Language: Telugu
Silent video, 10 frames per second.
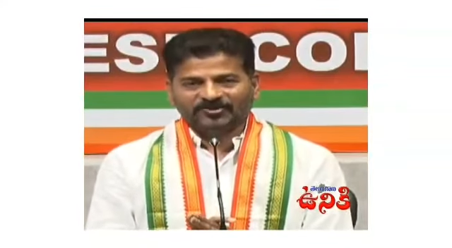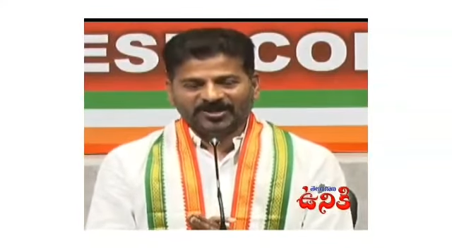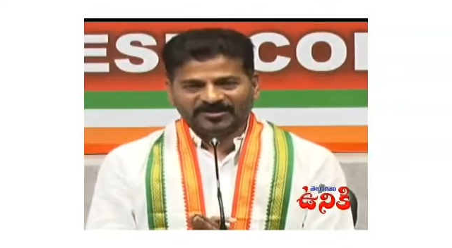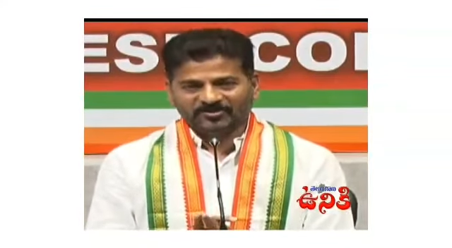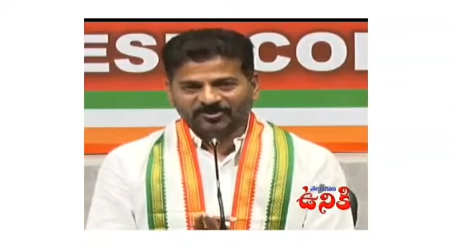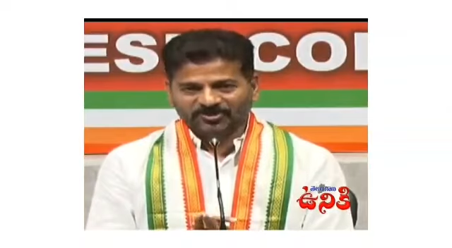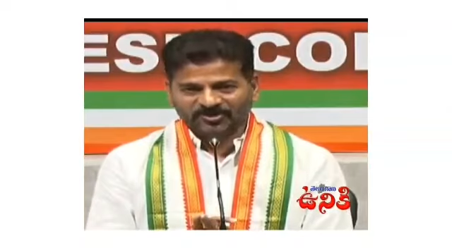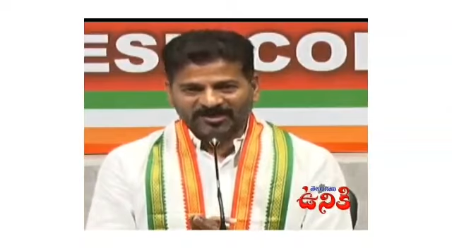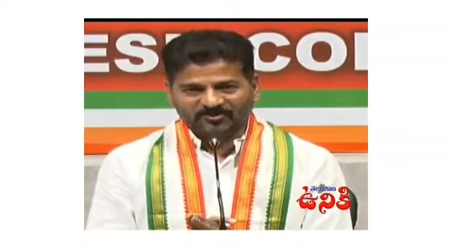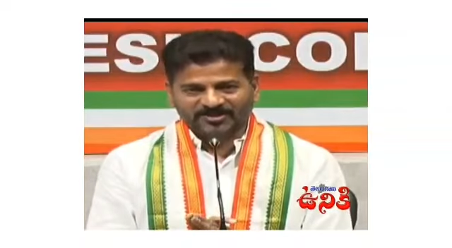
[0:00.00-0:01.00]
ఔటర్ రింగ్
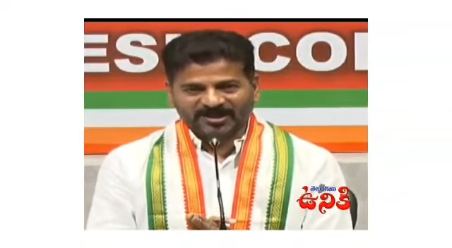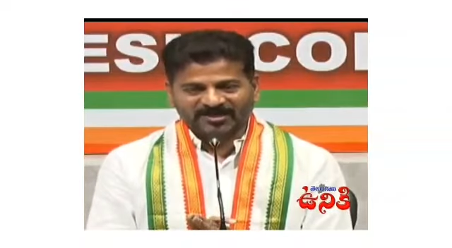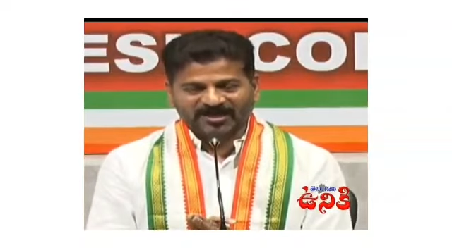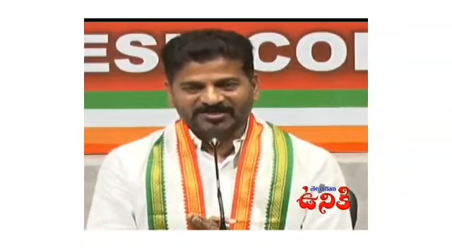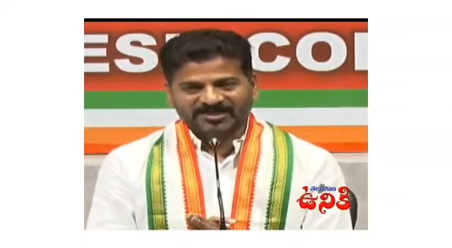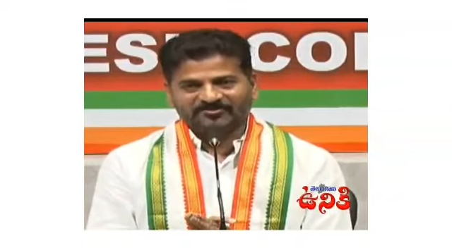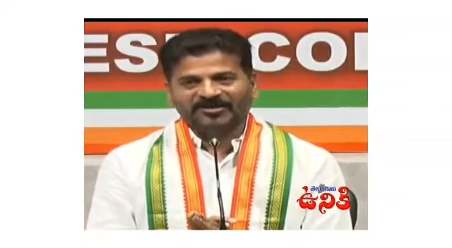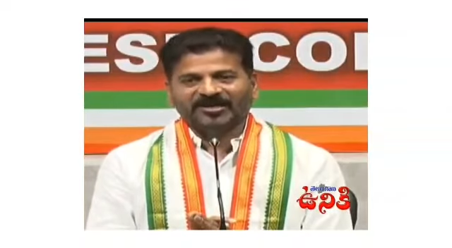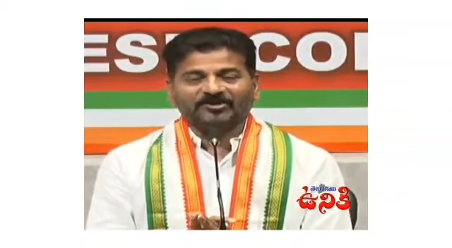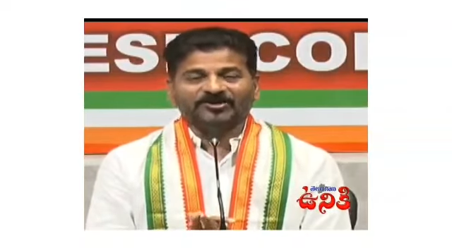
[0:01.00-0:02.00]
రోడ్డు అనకొండలకు
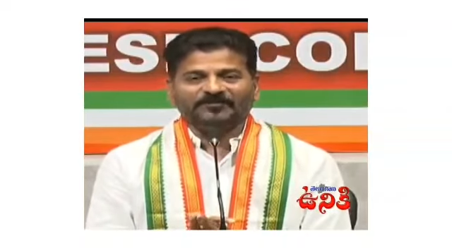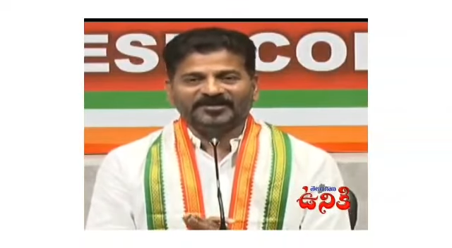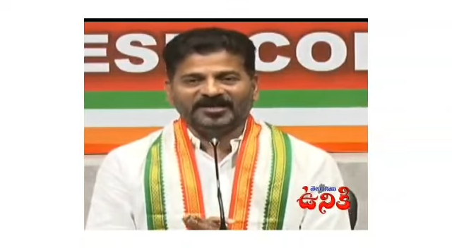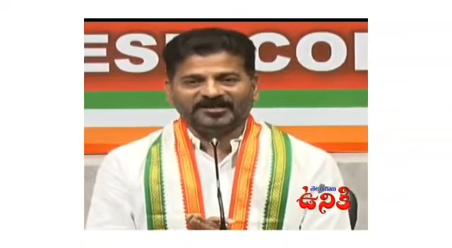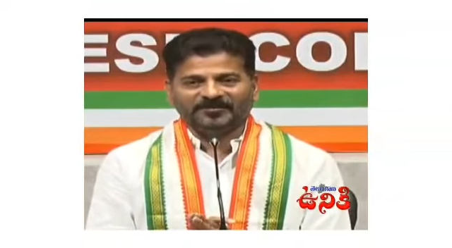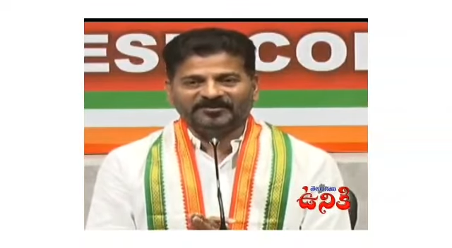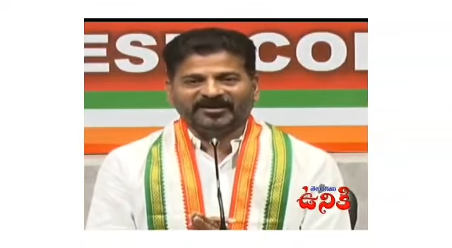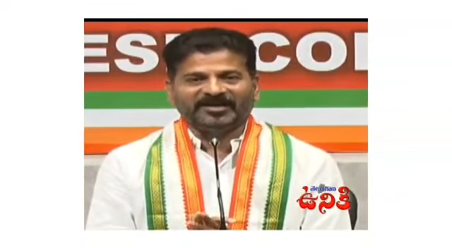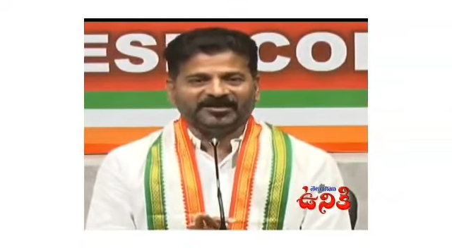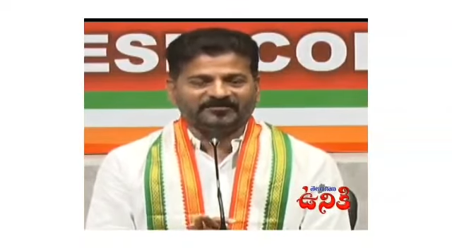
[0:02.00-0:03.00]
అష్టావంకర్లు తిప్పిన దాంట్లో పి
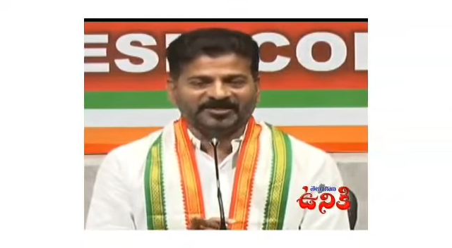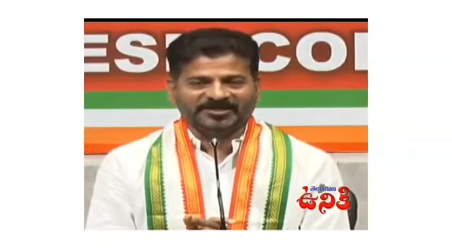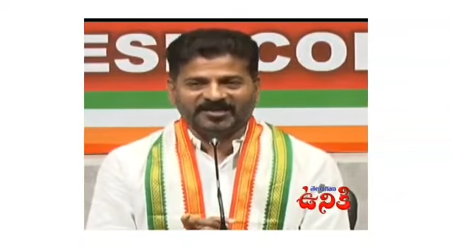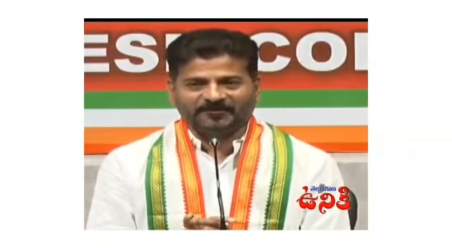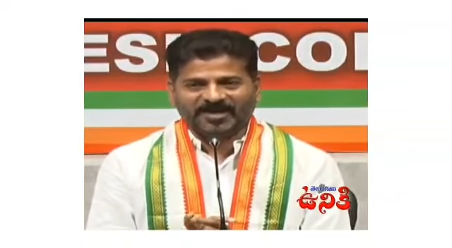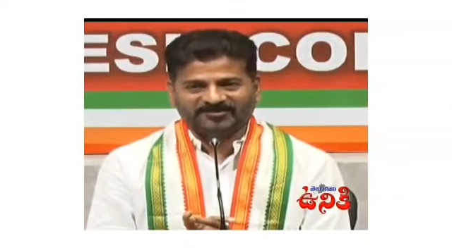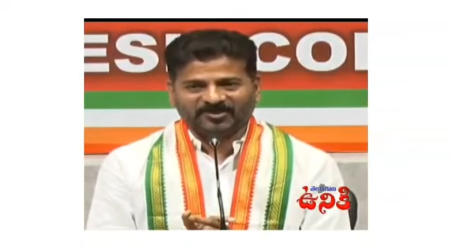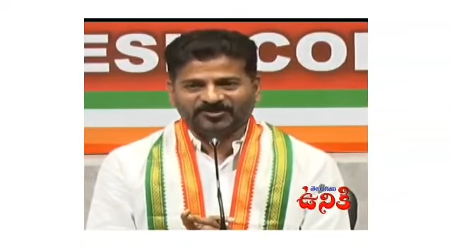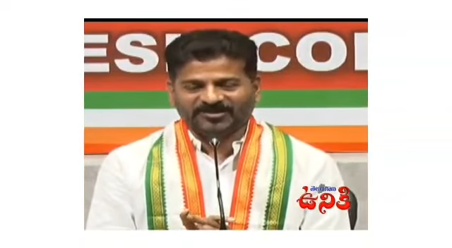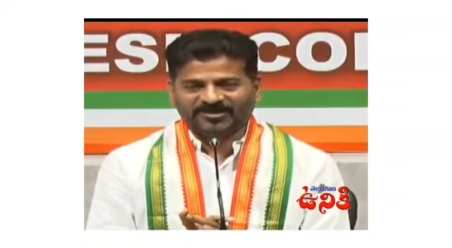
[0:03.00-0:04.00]
వెంకటరామరెడ్డి గారి
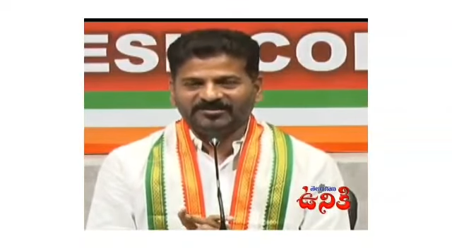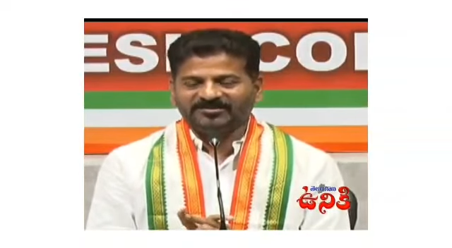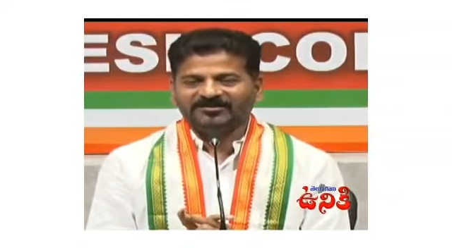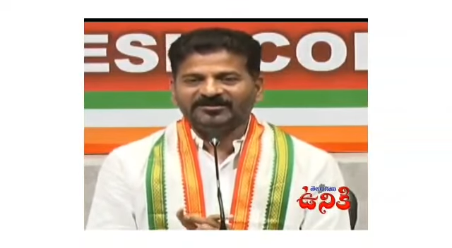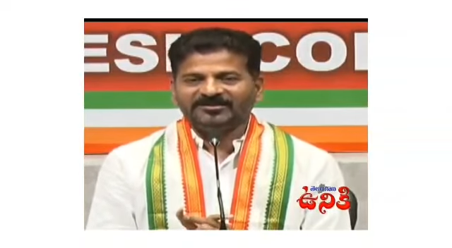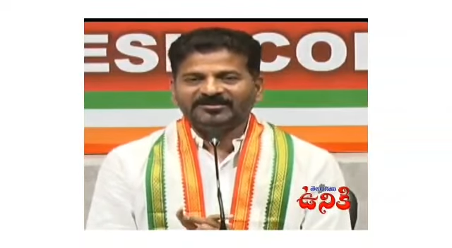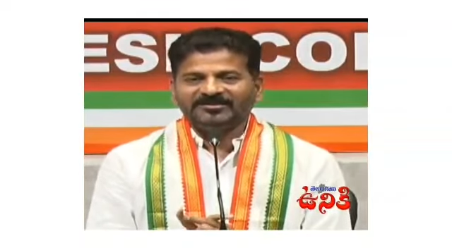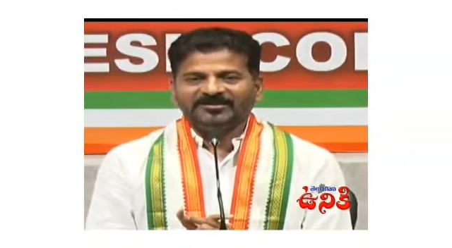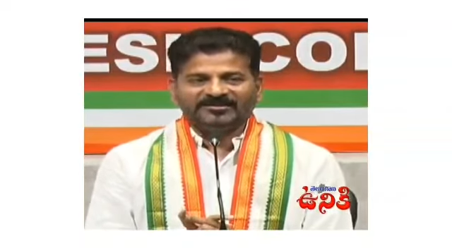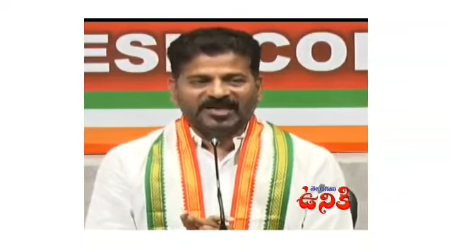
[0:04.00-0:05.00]
పాత్ర ఉన్నది
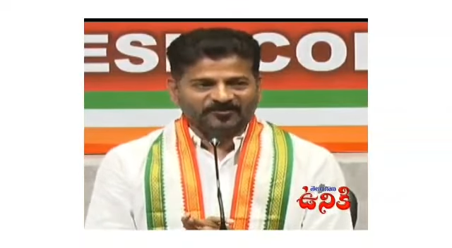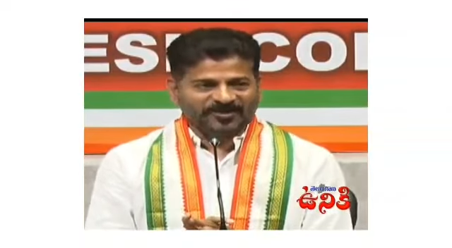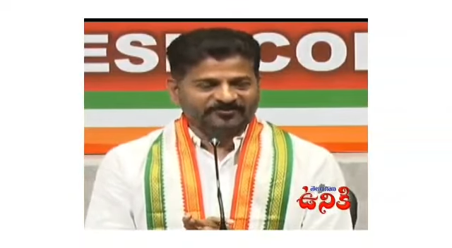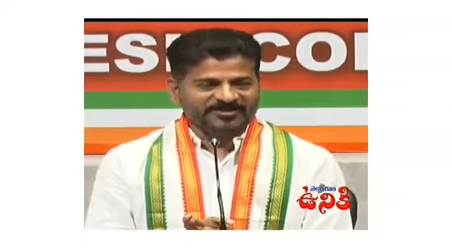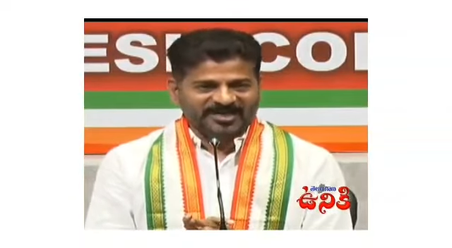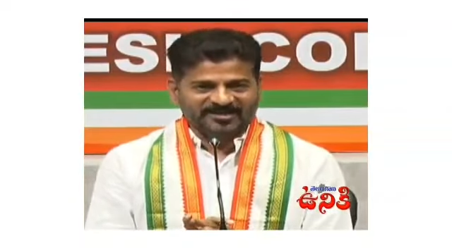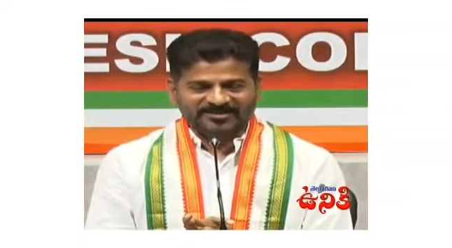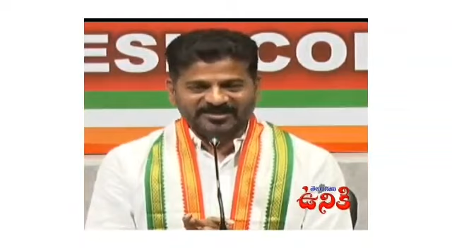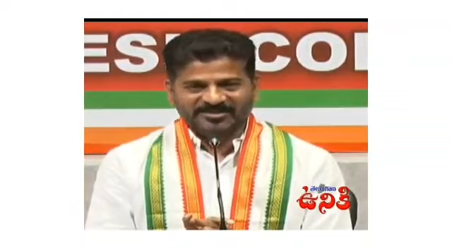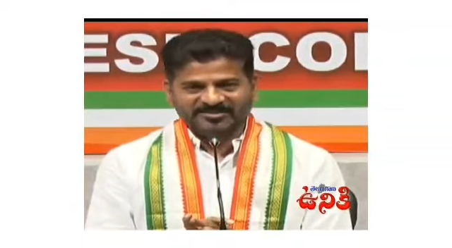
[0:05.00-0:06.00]
తదుపరి
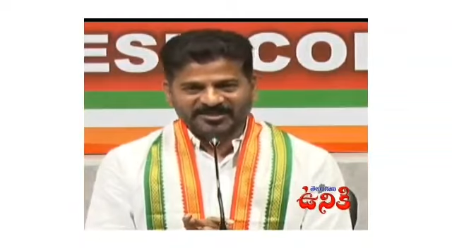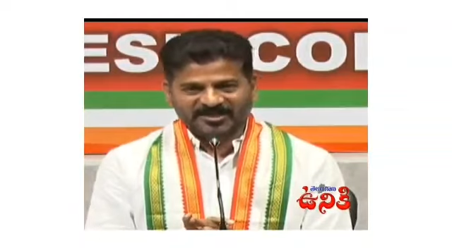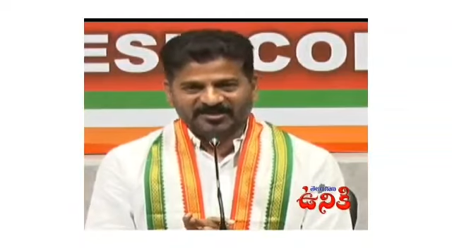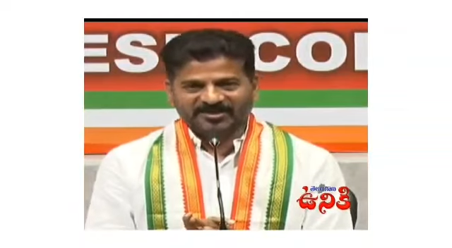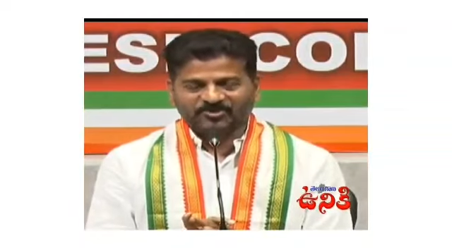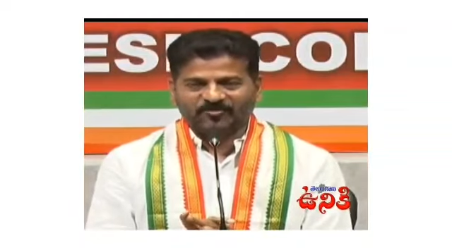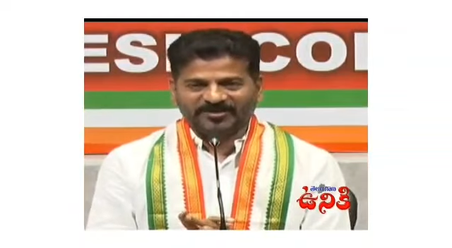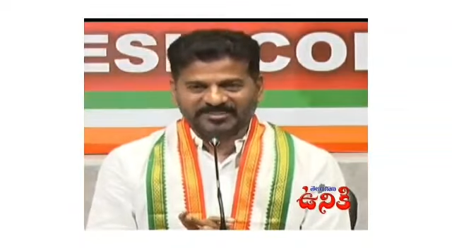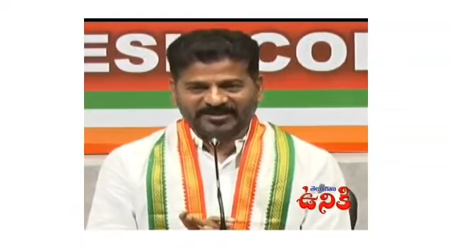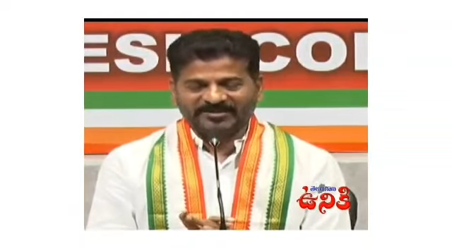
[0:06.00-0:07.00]
విచారణ చేసి చర్యలు
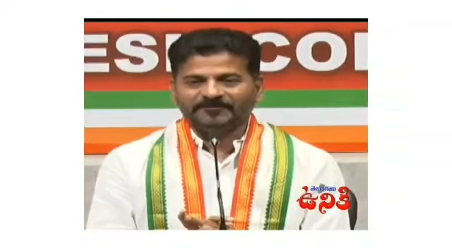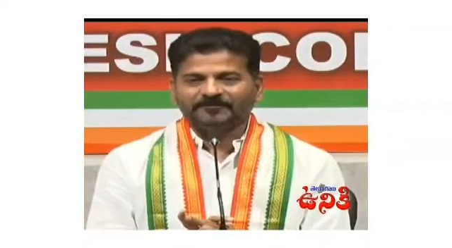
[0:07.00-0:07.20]
తీసుకోమంటే